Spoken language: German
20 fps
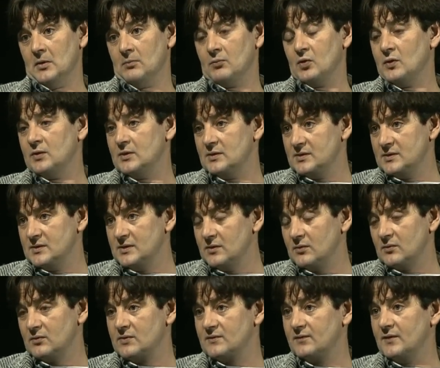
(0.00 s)

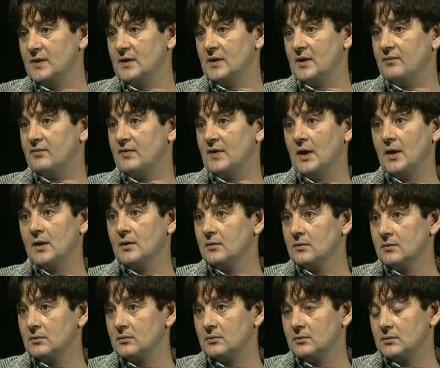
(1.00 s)
Politisierungsweg
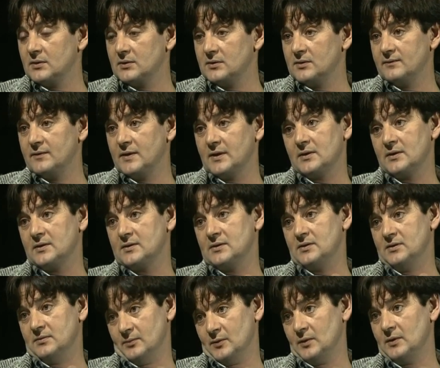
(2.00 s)
erfahren. Ohne die wäre es
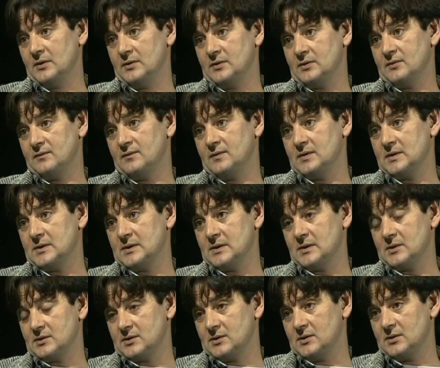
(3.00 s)
nicht möglich gewesen.
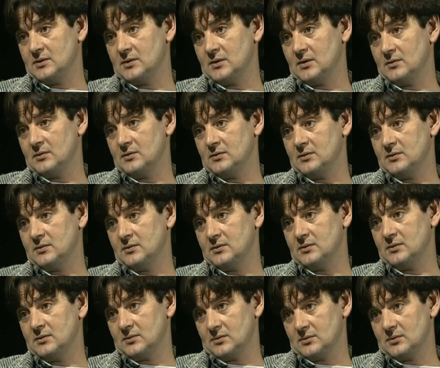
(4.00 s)
Da stehe ich auch in,
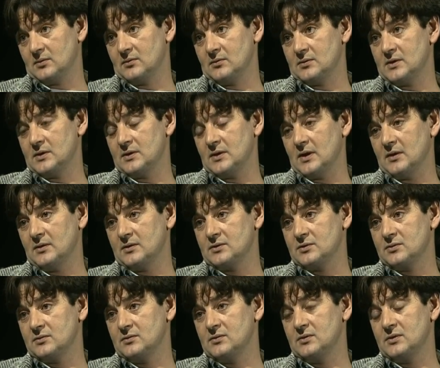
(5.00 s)
in großer
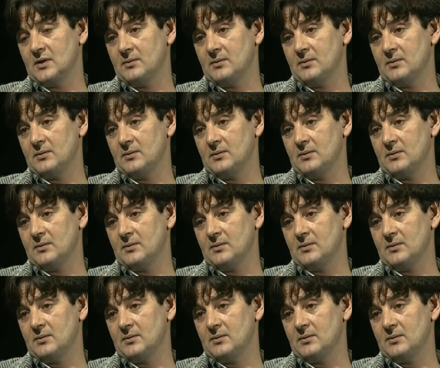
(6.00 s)
Dankeschuld.